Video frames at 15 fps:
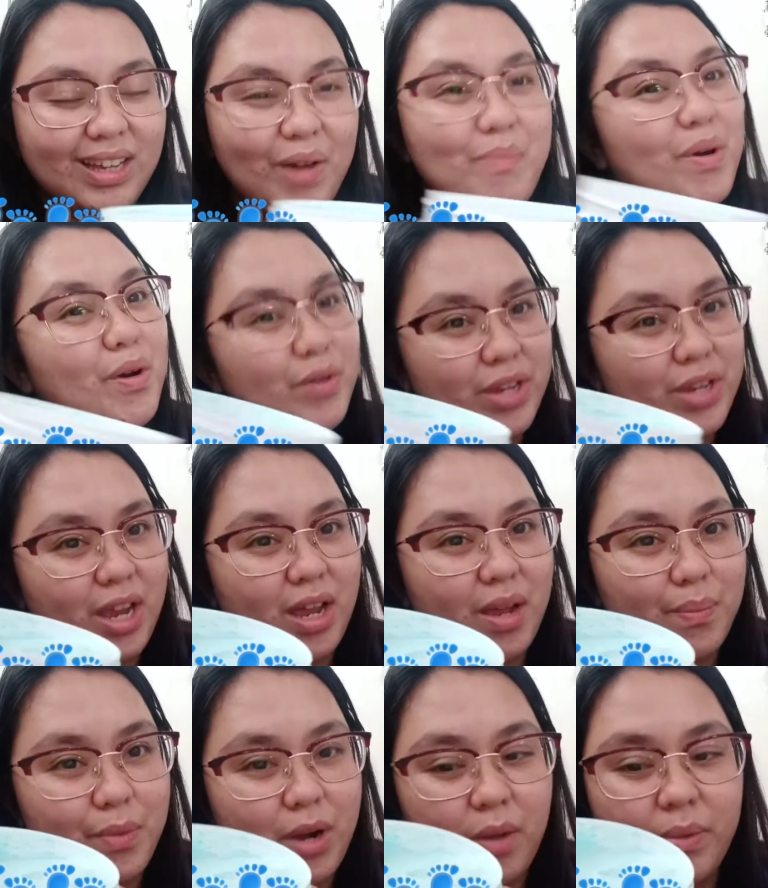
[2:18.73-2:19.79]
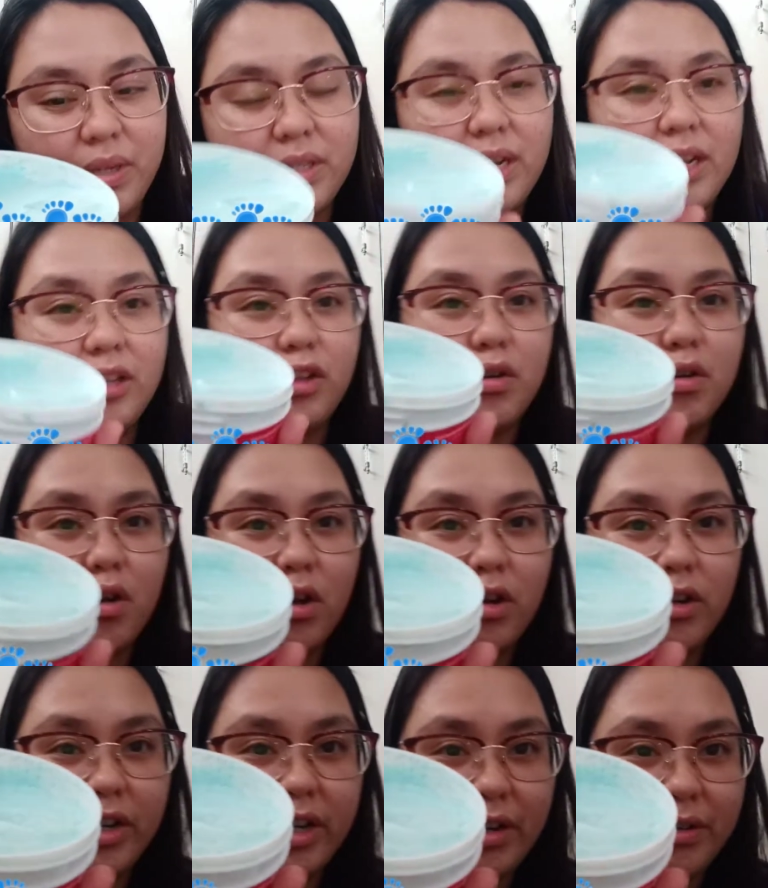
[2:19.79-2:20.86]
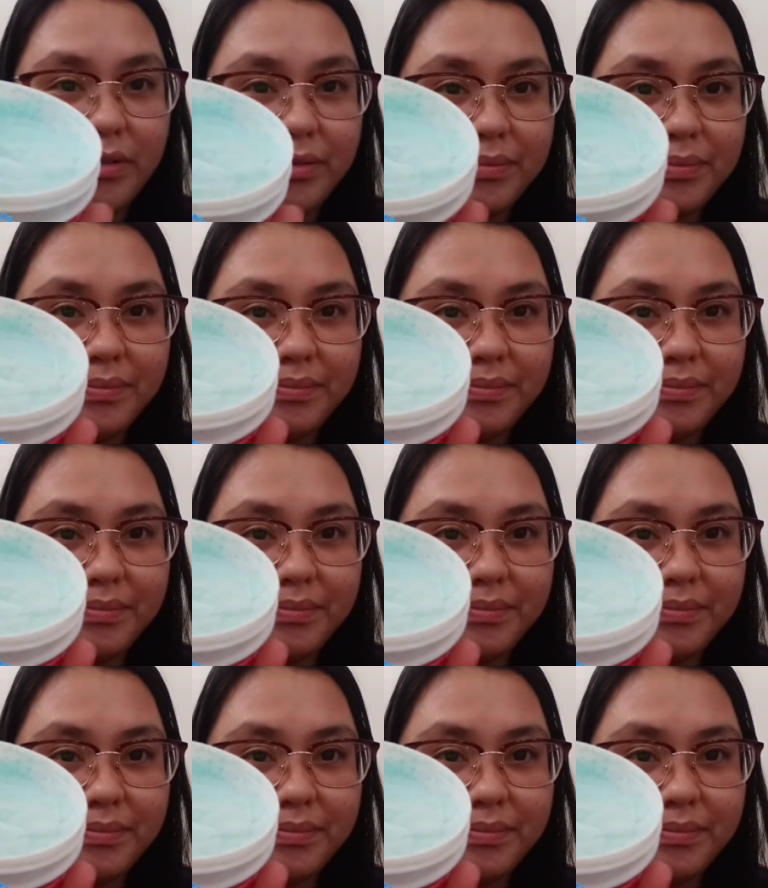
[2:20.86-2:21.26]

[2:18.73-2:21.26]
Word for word: Ang bango niya. Promise. Ganito yung color niya. Oh.